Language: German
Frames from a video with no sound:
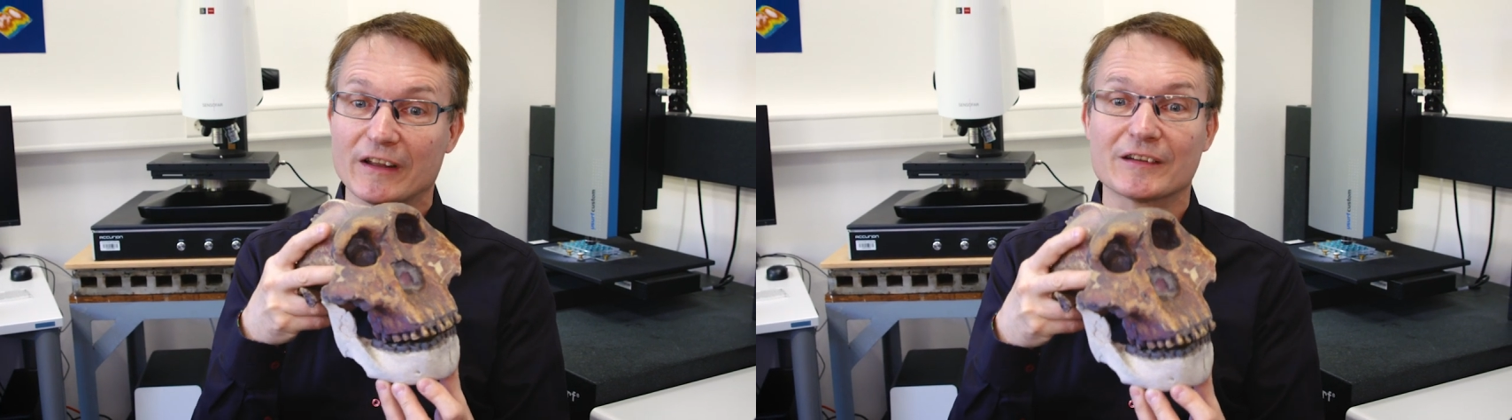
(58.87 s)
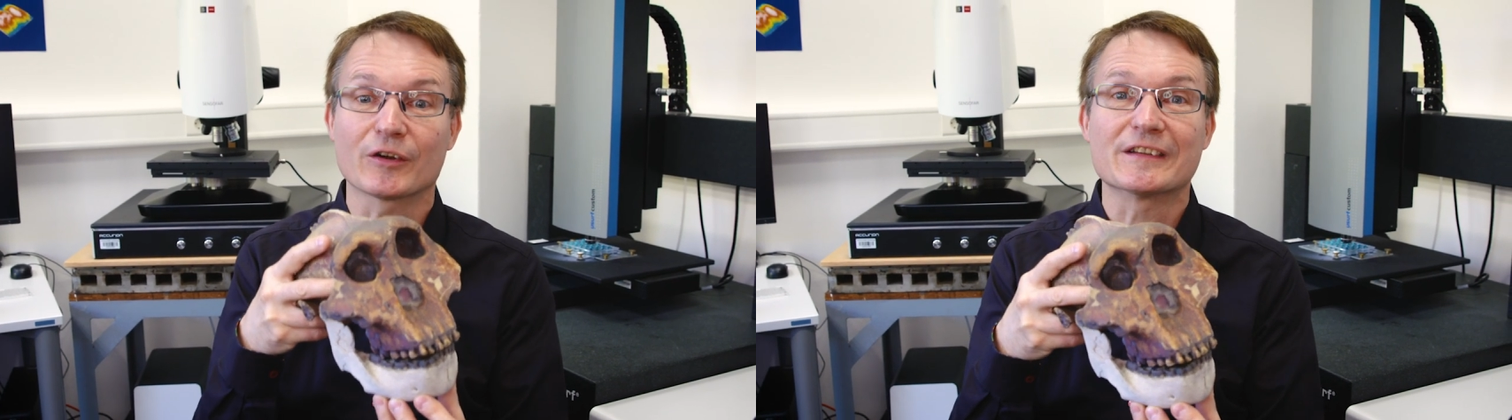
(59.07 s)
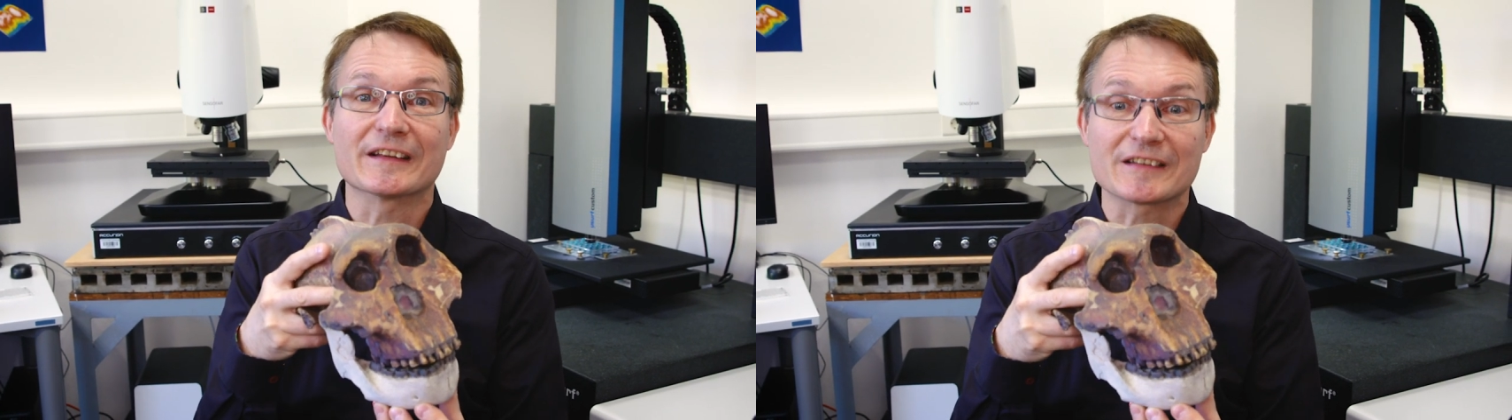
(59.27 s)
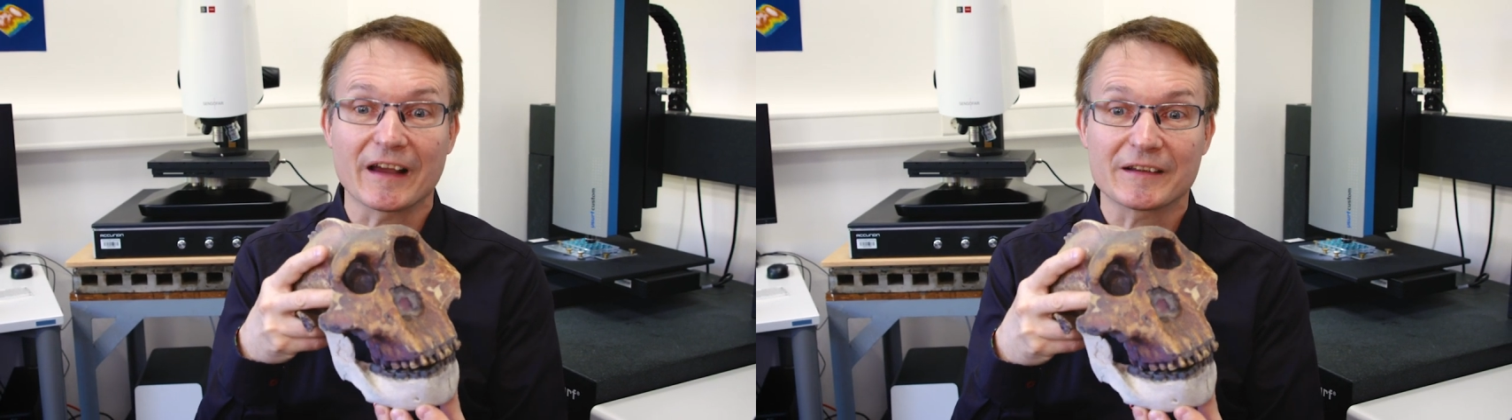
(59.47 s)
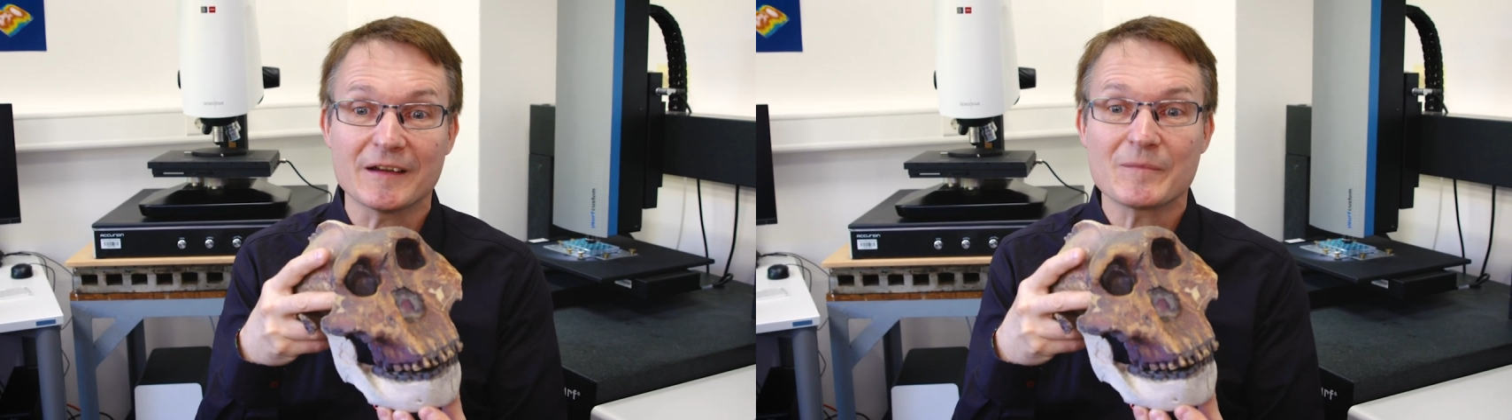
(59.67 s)
den ich euch hier
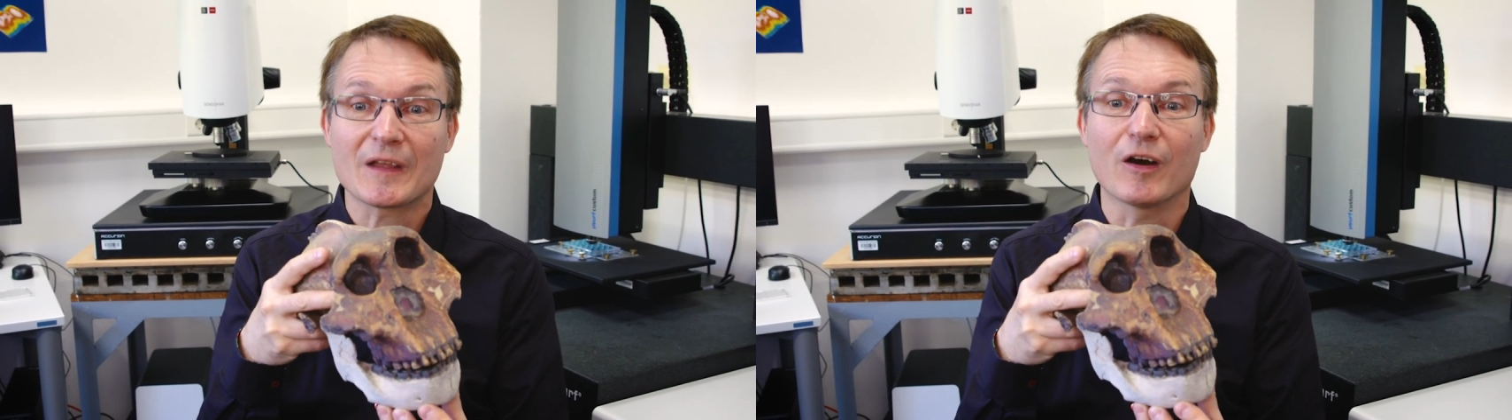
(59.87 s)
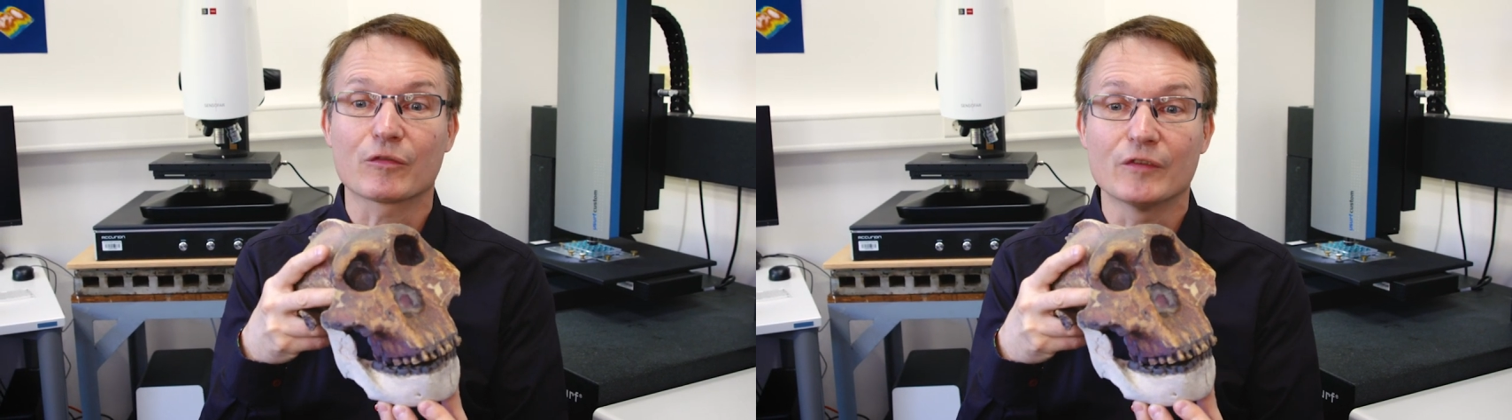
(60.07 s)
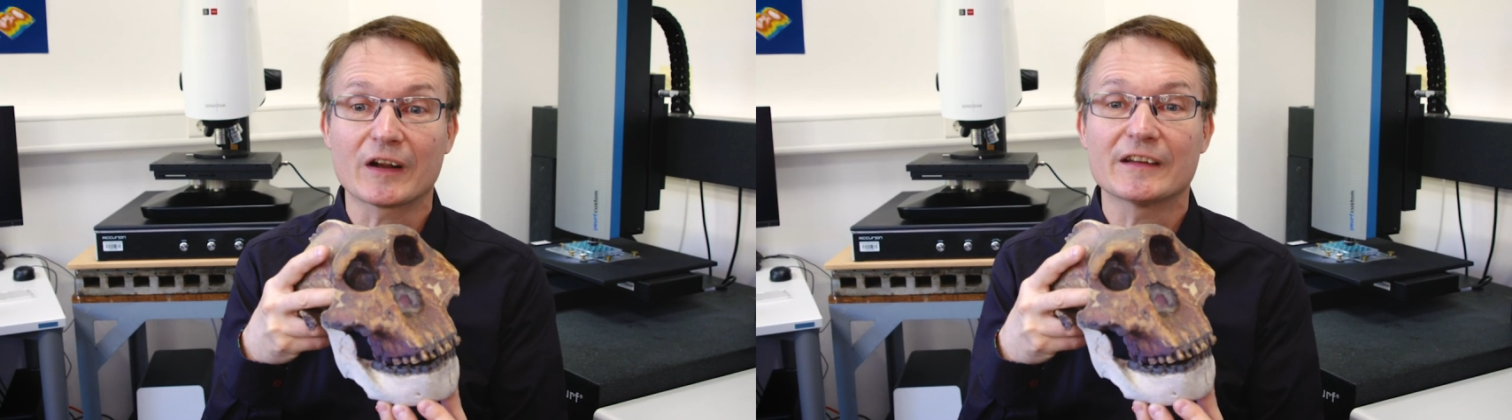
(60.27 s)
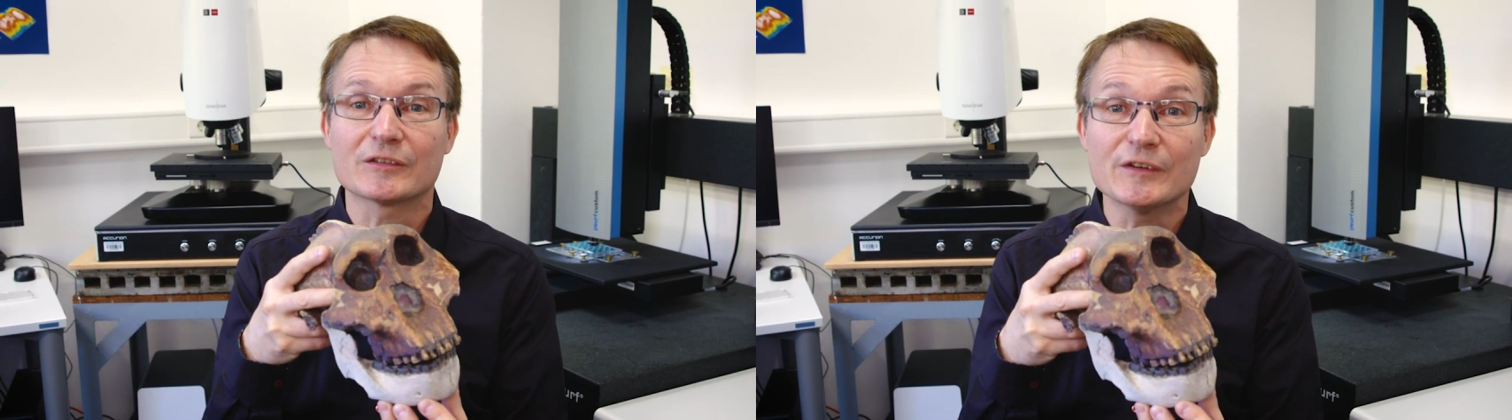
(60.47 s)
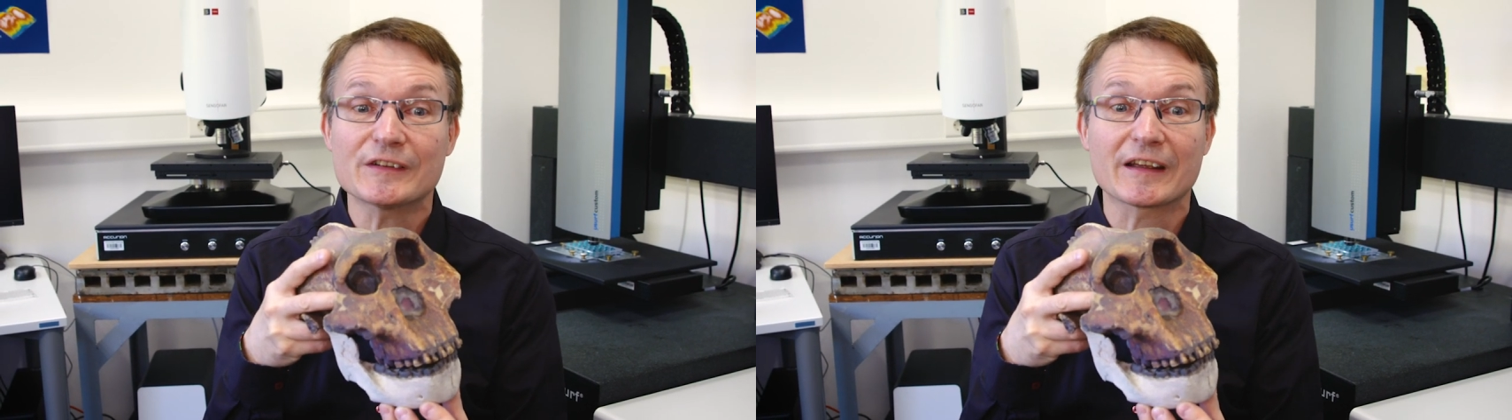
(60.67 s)
zeige, auch
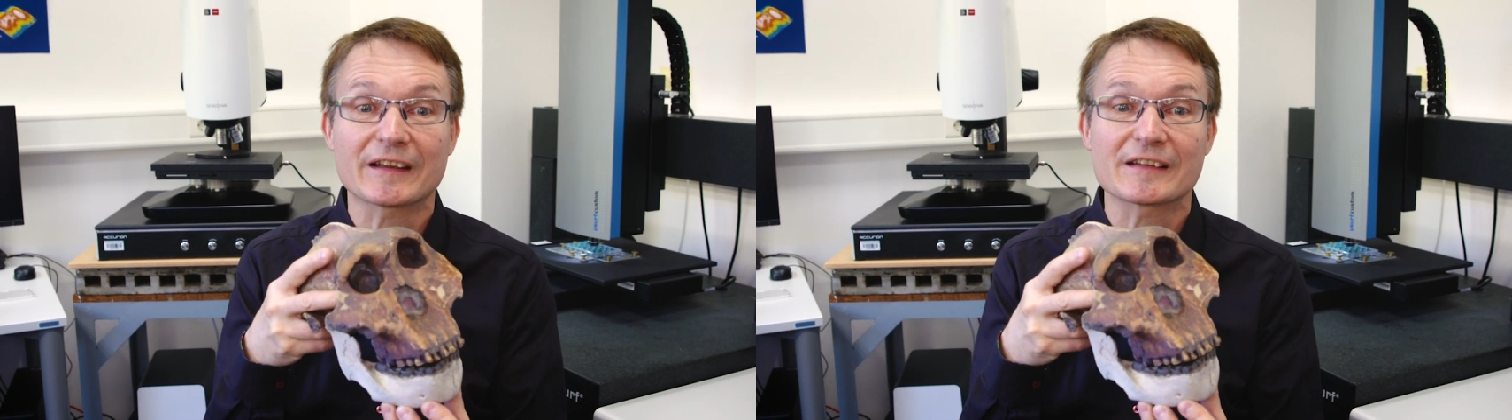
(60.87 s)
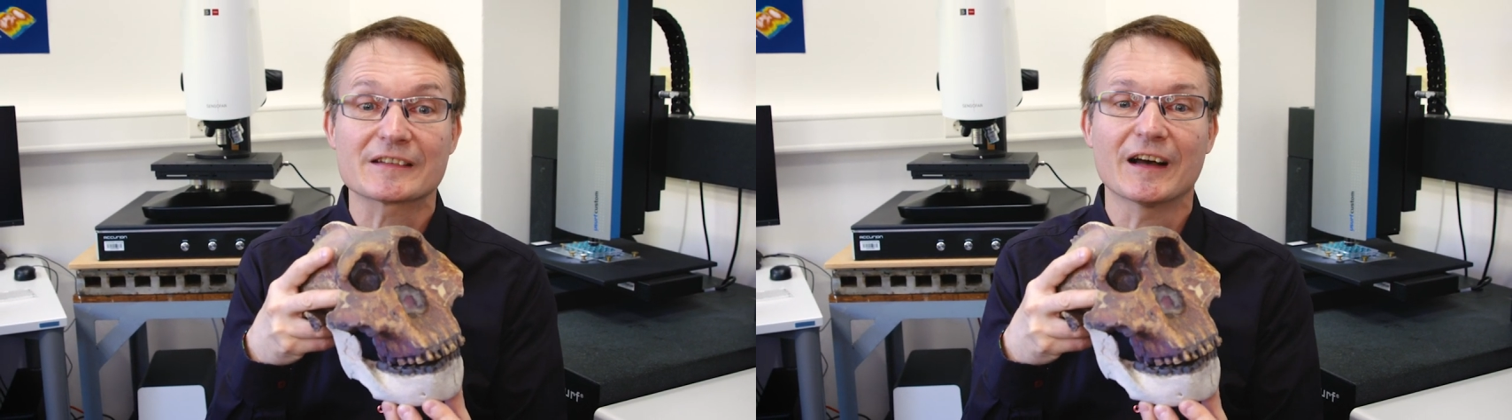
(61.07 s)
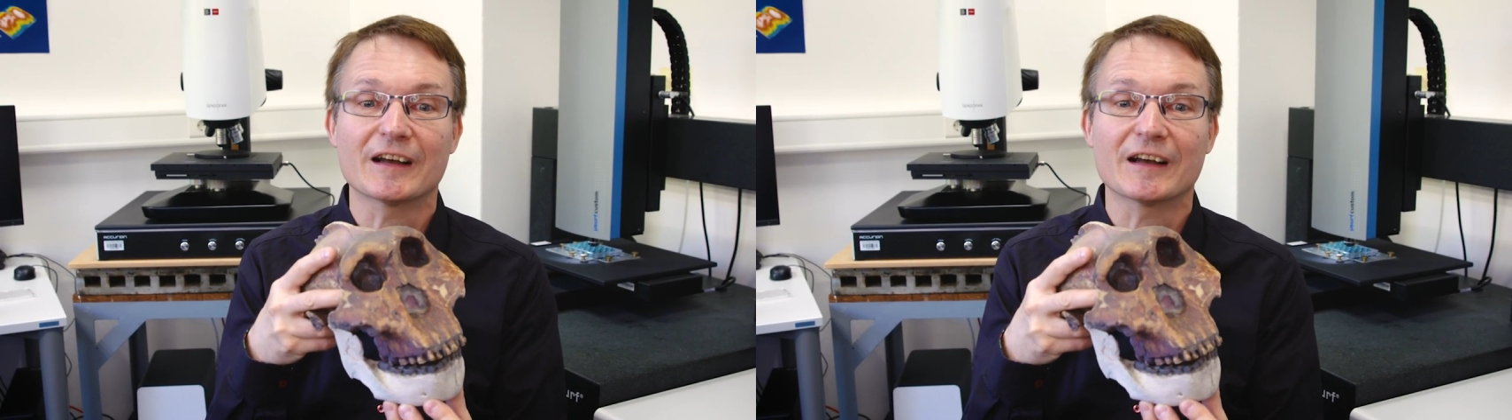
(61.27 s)
wirklich Nüsse gegessen